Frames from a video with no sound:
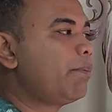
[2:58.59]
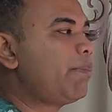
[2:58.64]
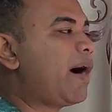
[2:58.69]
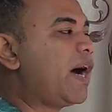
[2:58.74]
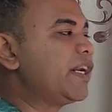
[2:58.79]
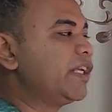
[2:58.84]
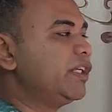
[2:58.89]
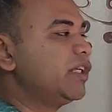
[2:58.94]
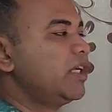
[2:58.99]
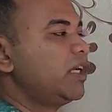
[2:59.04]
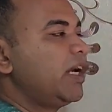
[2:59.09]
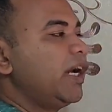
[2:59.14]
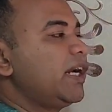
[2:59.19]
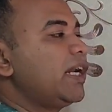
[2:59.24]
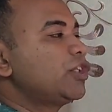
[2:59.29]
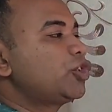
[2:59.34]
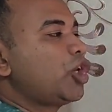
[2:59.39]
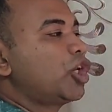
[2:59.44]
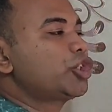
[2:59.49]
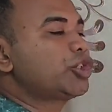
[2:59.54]
পারি
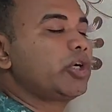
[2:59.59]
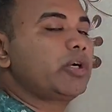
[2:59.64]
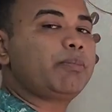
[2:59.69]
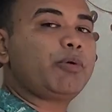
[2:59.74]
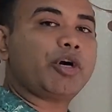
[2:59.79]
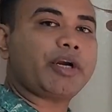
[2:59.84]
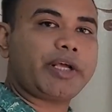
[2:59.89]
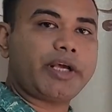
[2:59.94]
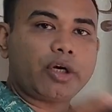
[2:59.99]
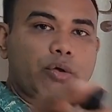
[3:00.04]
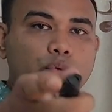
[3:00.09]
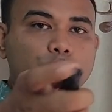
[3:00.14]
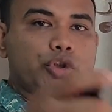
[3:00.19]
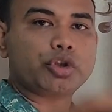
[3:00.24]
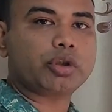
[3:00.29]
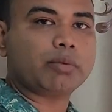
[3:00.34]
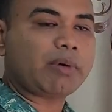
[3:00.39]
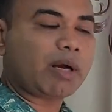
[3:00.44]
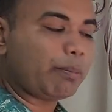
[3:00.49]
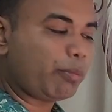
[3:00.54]
এটা যশোর বোর্ড একুশ
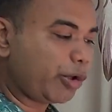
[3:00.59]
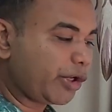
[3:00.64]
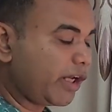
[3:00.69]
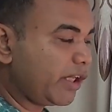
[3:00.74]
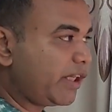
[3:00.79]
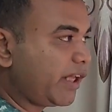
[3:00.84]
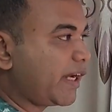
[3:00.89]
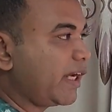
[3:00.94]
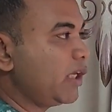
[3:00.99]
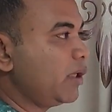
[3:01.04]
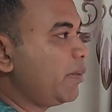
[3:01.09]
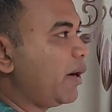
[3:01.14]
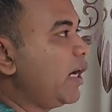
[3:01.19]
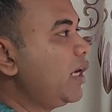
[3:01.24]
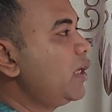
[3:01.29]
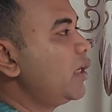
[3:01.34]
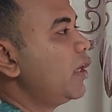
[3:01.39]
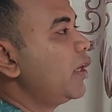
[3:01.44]
তোমরা বইয়ে দেখে নিবা